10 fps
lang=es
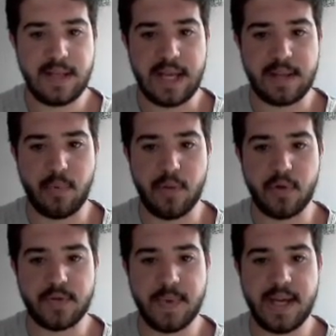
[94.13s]
Aquí
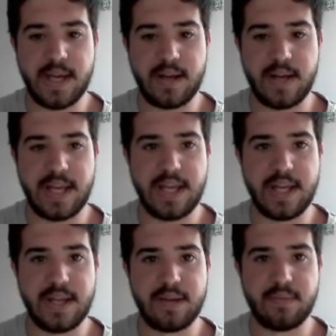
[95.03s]
podemos ver
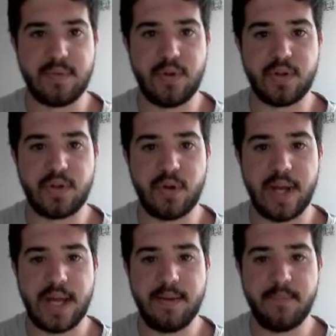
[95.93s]
eh,
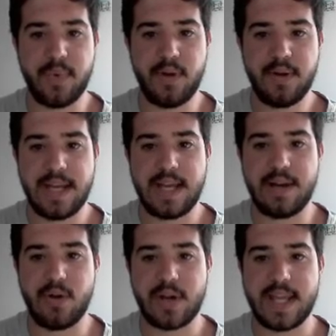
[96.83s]
otro ejemplo
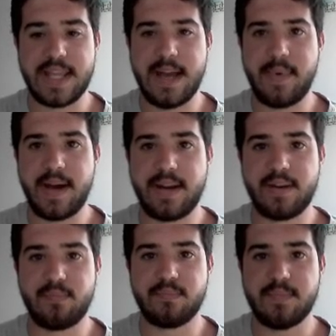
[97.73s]
en lo que
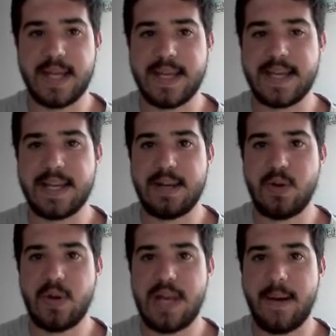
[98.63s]
llaman eh,
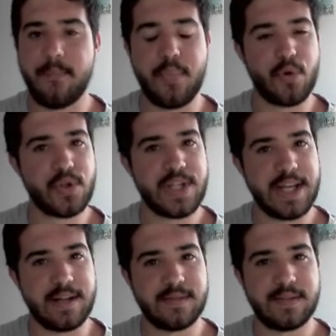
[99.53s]
la
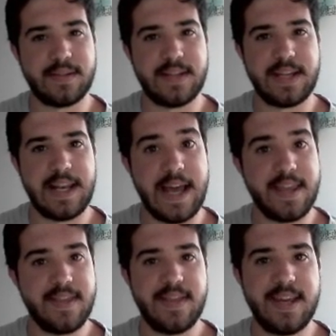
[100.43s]
Prusia de la
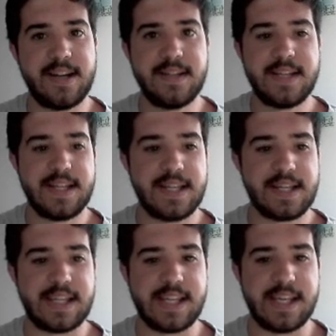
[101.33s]
India,
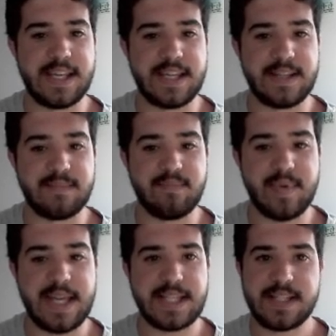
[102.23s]
que
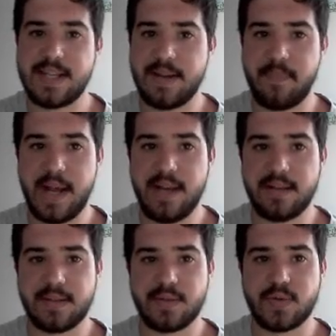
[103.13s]
es
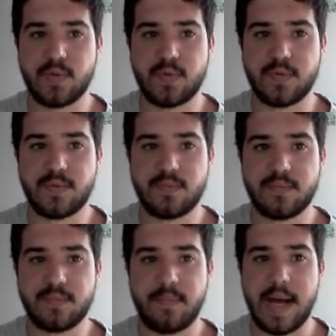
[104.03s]
Nepal, es
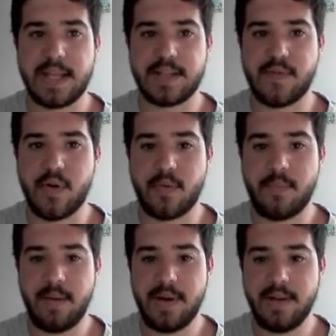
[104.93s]
un país
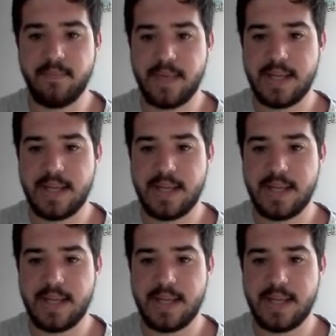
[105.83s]
formable,